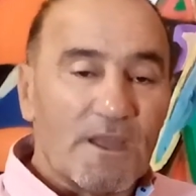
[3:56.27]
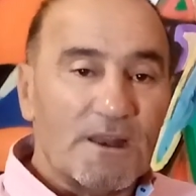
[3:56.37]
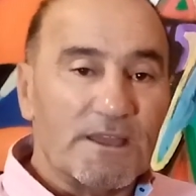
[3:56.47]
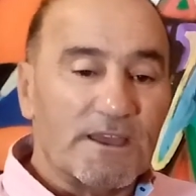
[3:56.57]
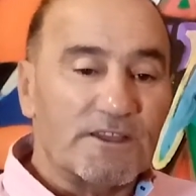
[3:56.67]

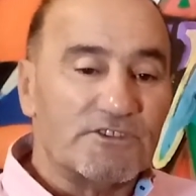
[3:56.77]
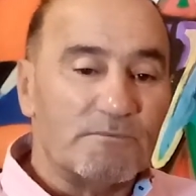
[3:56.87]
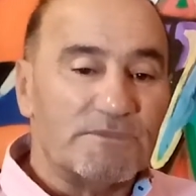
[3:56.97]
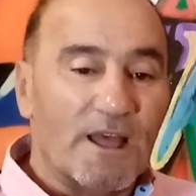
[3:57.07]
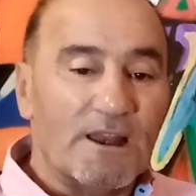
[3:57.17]
اللي
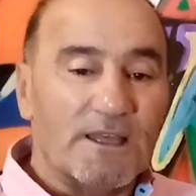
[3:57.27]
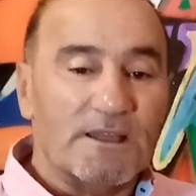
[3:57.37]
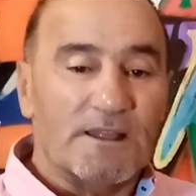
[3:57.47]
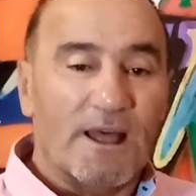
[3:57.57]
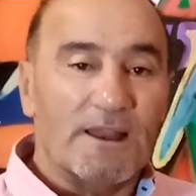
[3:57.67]
كيعتمد
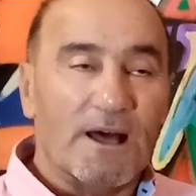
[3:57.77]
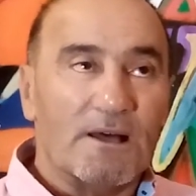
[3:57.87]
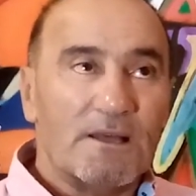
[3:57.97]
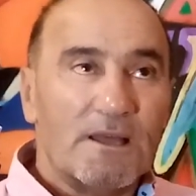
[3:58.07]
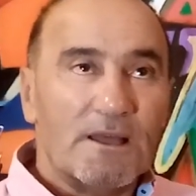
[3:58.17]
على
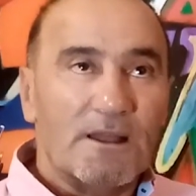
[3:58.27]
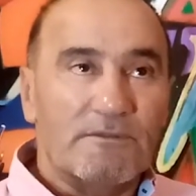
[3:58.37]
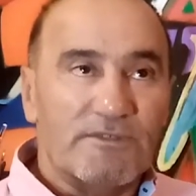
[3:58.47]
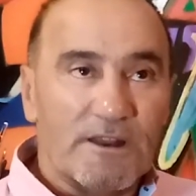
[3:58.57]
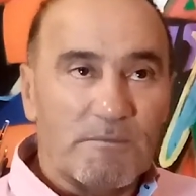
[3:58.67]

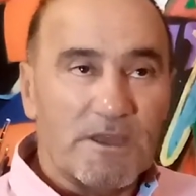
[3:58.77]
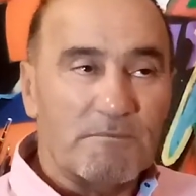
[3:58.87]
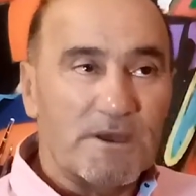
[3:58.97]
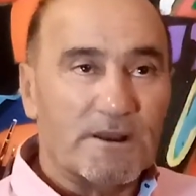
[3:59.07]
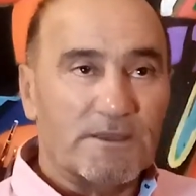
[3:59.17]
الفن
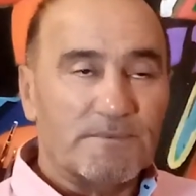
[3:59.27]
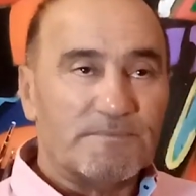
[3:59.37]
المعماري